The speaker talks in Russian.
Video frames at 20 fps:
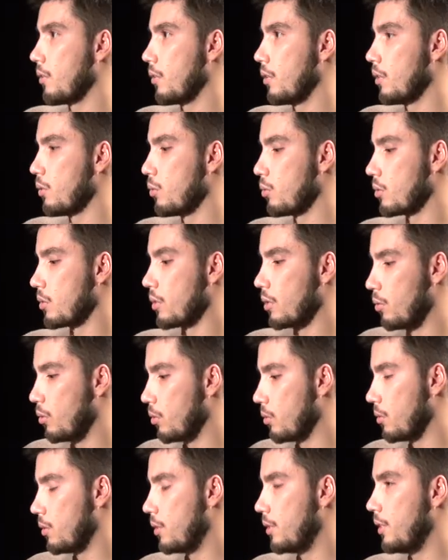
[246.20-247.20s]
да, то есть
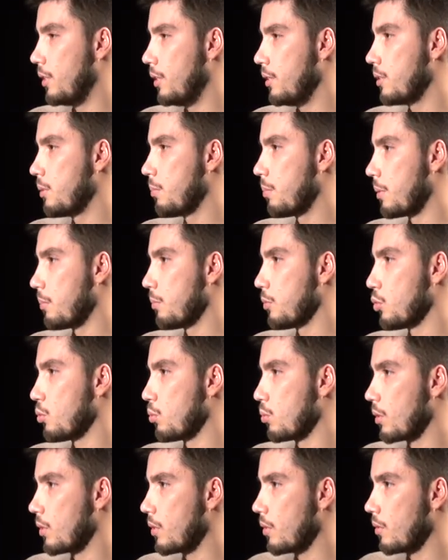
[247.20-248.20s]
такой третий
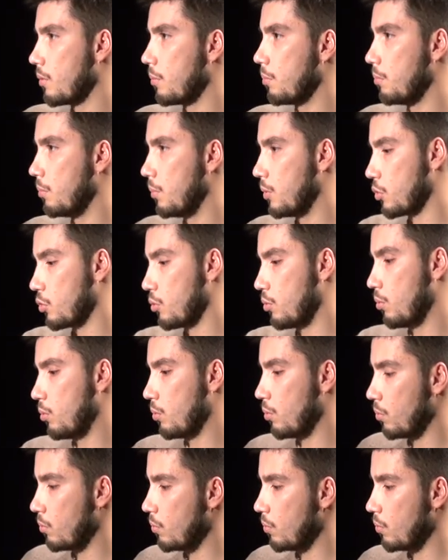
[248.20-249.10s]
промежуток между